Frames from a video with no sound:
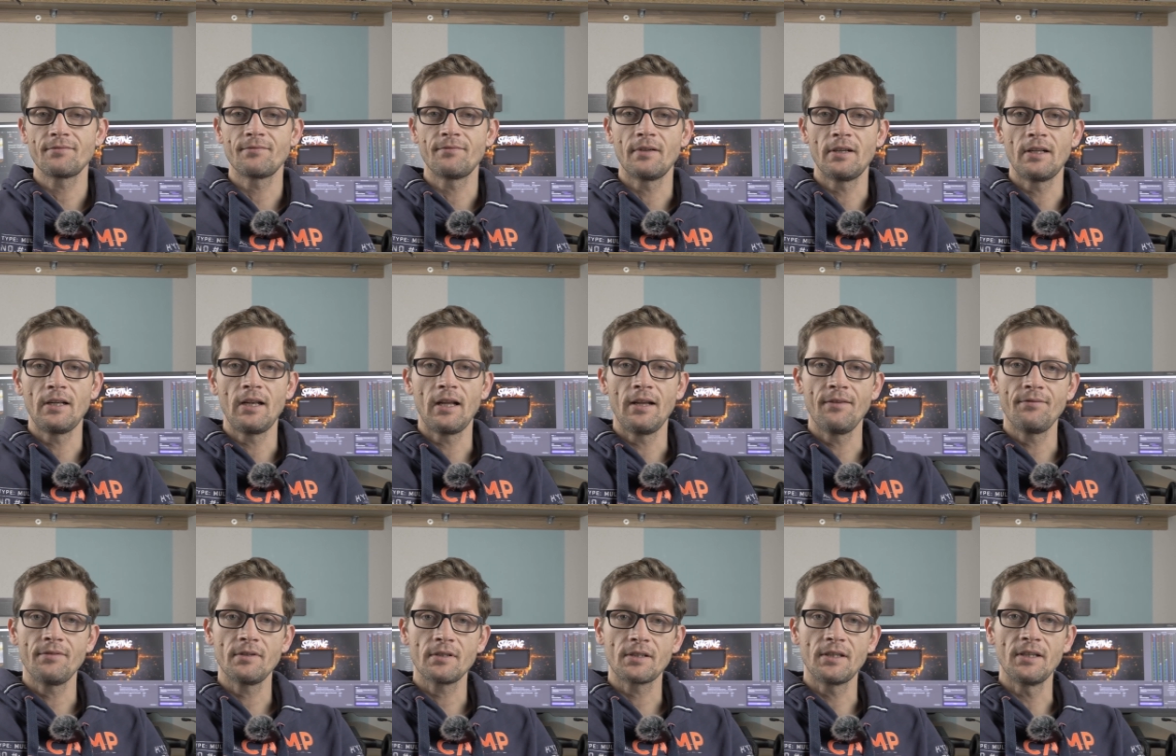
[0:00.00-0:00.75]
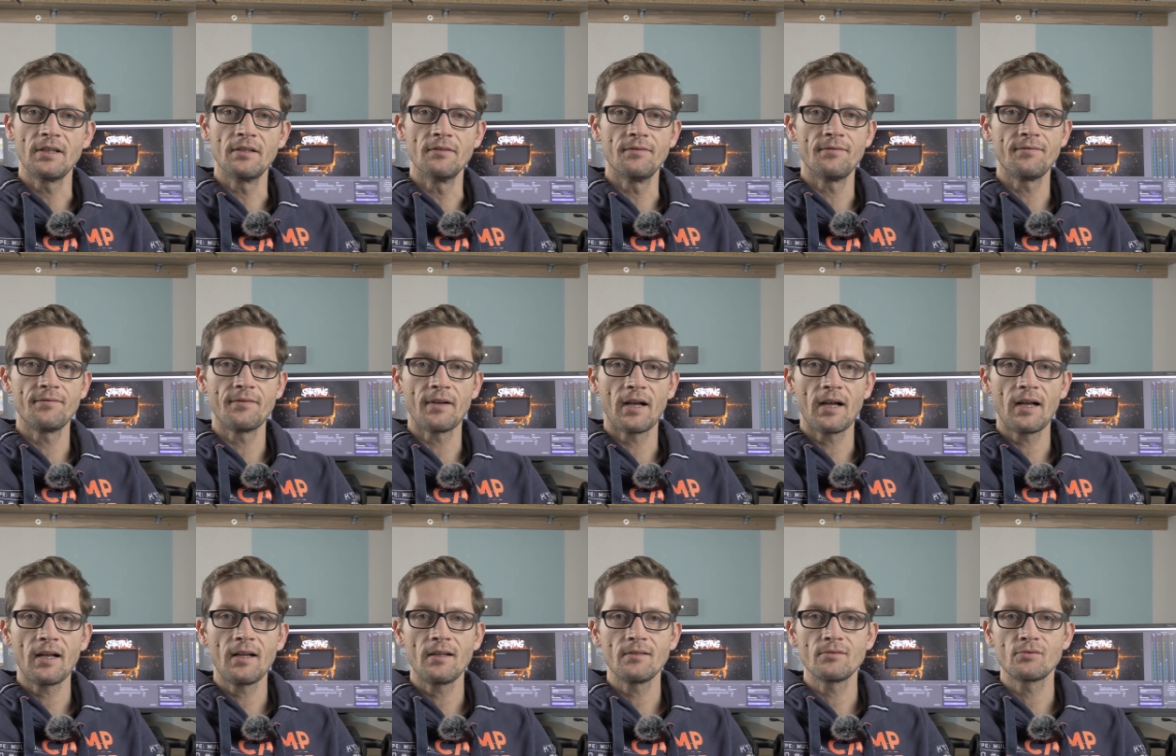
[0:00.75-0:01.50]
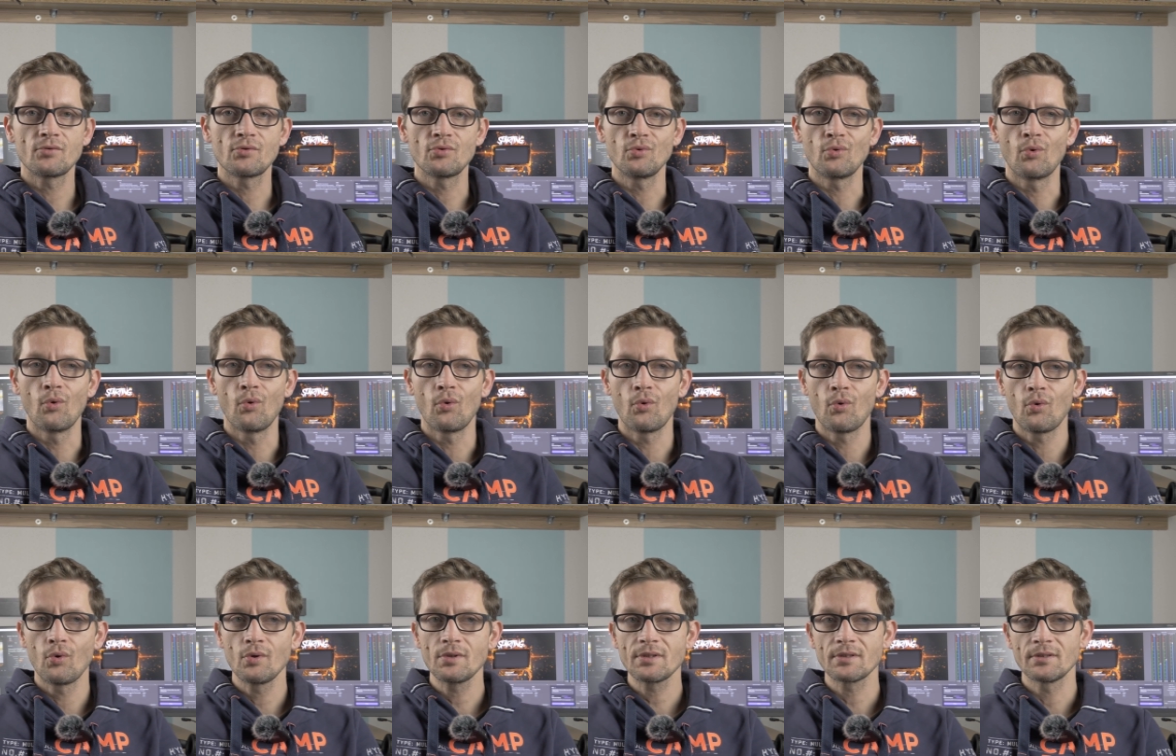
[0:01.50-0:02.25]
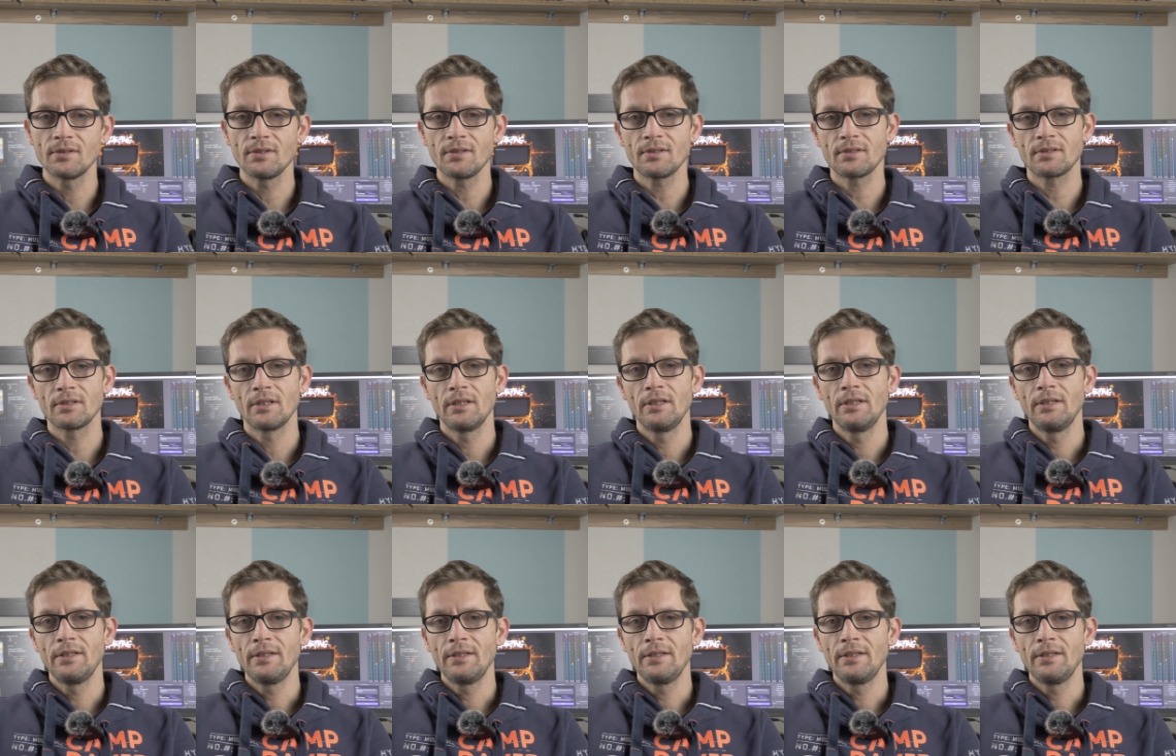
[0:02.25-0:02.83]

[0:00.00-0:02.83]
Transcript: weil einfach die Gefahr zu groß ist,